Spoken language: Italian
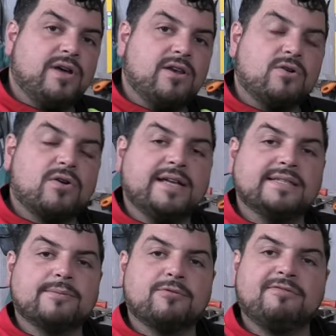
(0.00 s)
e
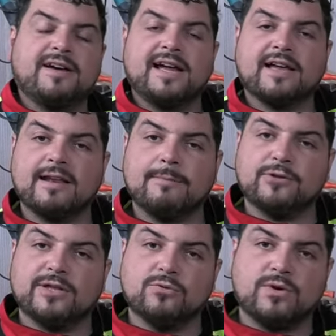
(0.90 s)
all'occorrenza può fare anche la
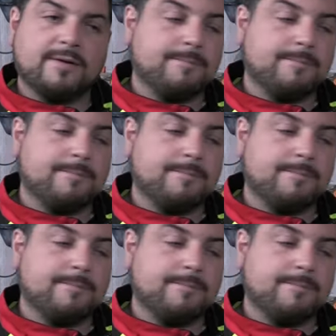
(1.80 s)
potatura.